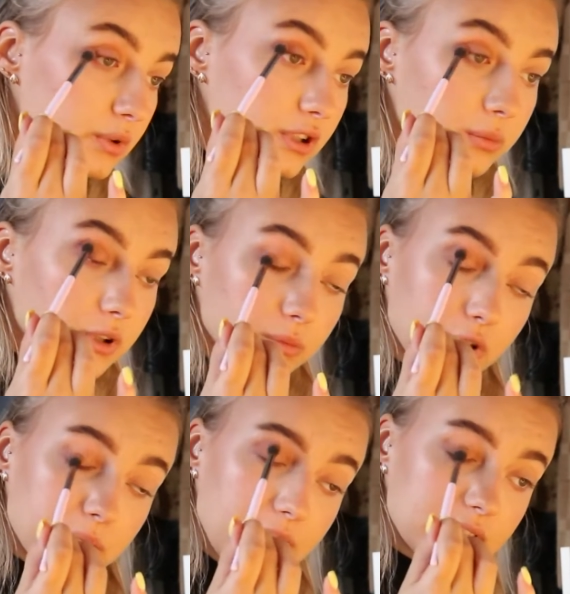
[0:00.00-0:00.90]
man jemanden
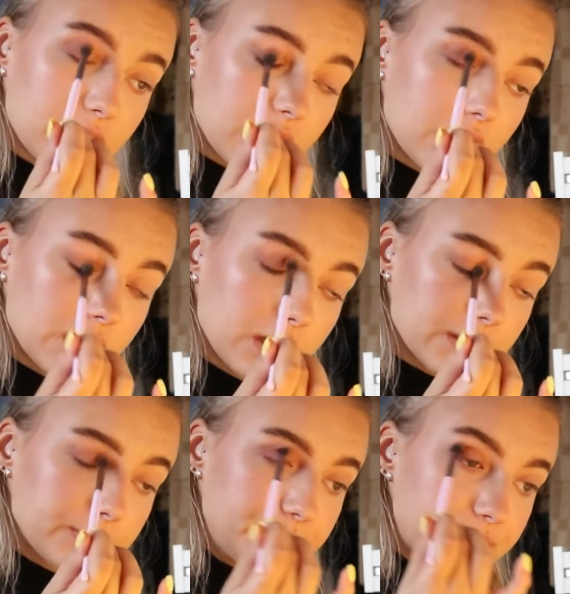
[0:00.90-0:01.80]
mit Maske
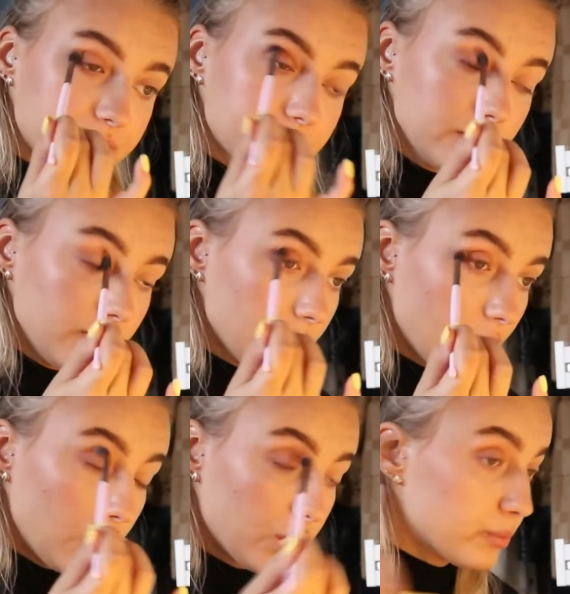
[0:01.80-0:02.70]
kennenlernen?
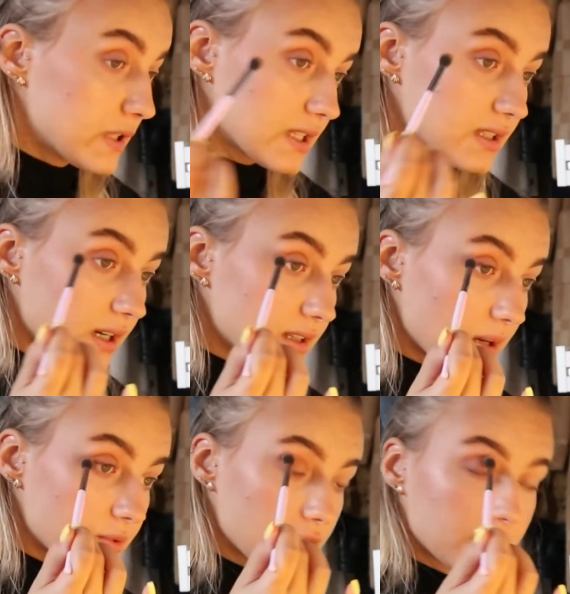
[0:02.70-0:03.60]
Und mit
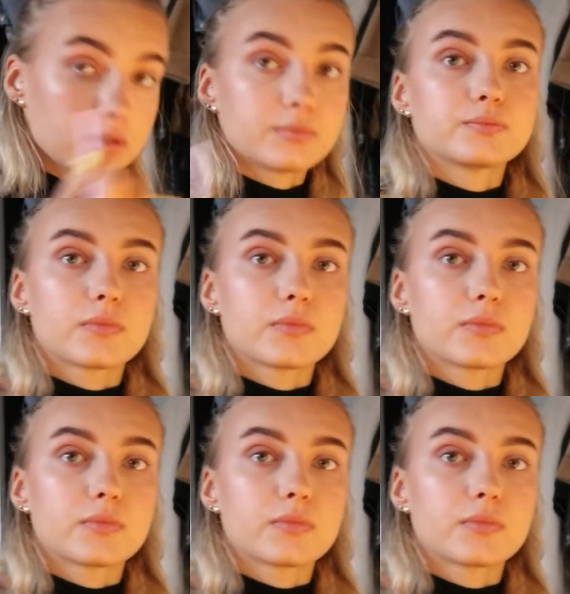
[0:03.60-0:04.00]
Sicherheitsabstand.